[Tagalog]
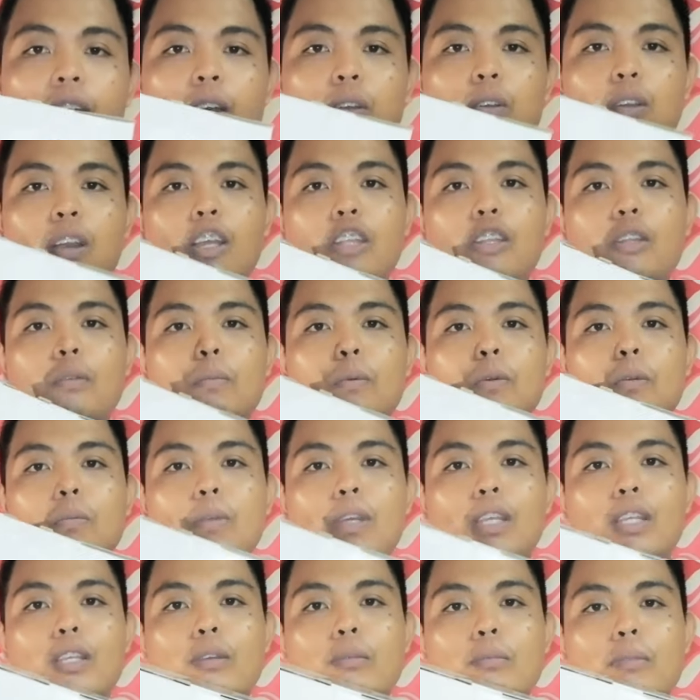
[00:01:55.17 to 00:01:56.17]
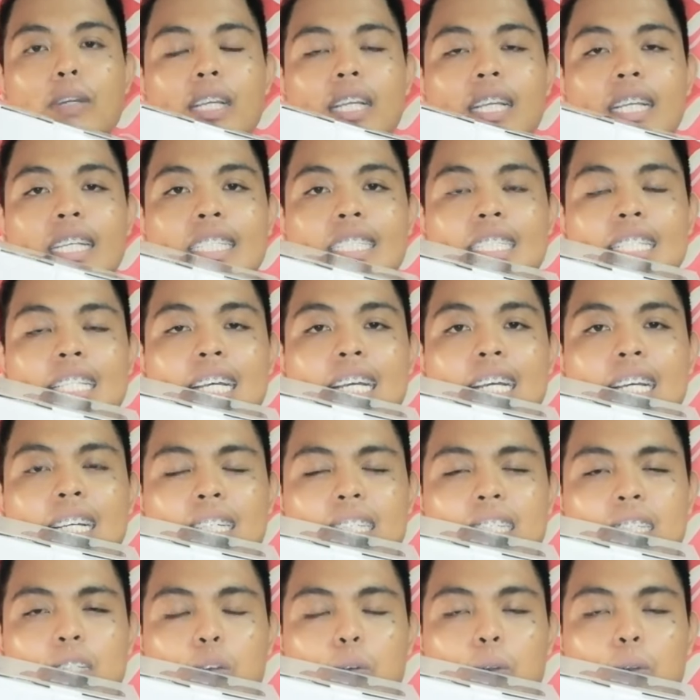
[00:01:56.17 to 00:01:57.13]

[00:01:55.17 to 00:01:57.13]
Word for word: kung ano po ba yung magandang